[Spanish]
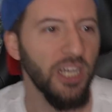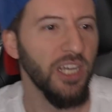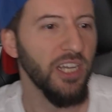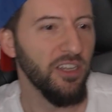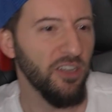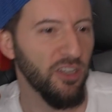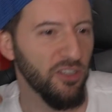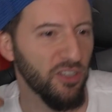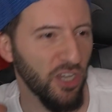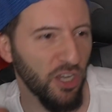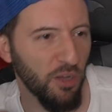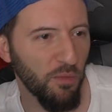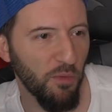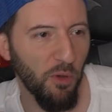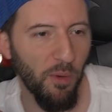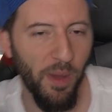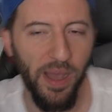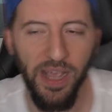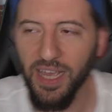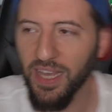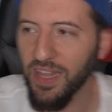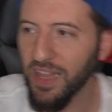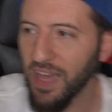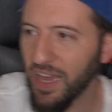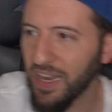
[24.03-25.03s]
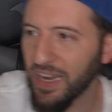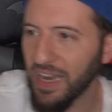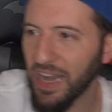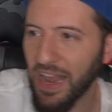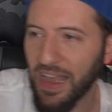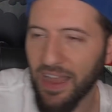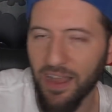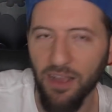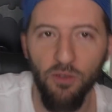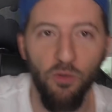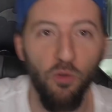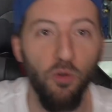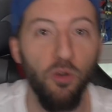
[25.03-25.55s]
No sé cómo va a quedar el
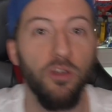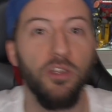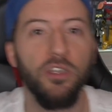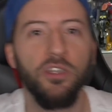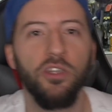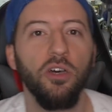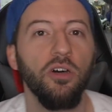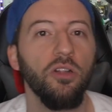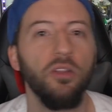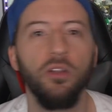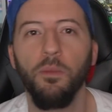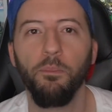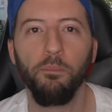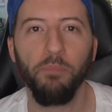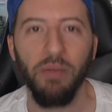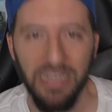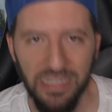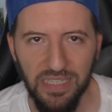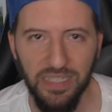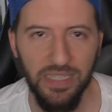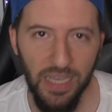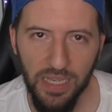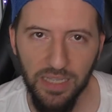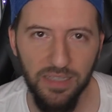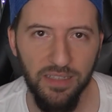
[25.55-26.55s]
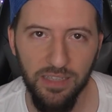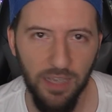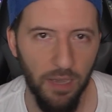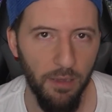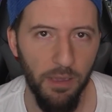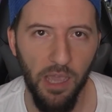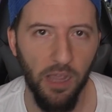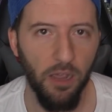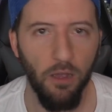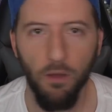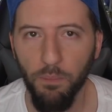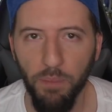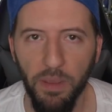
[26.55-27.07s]
ángulo de todo. Paciencia,
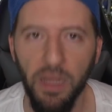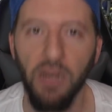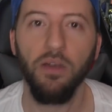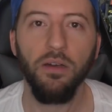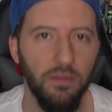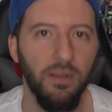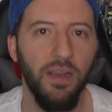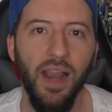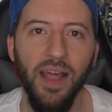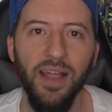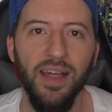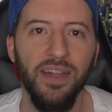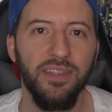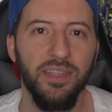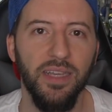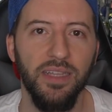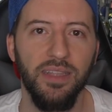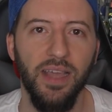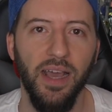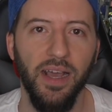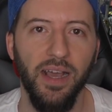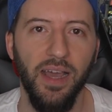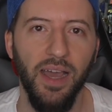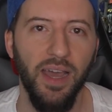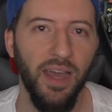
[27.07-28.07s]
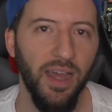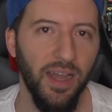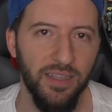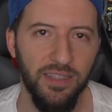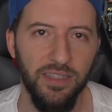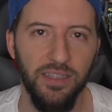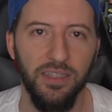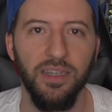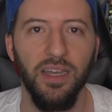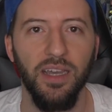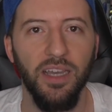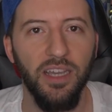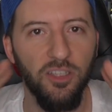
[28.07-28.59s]
viejo. Pero la data está acá,
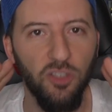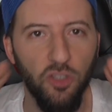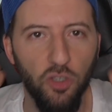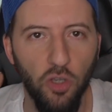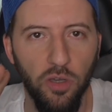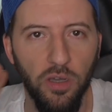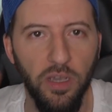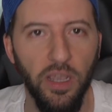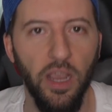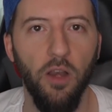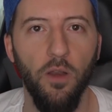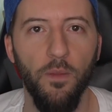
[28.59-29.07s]
así que eso es lo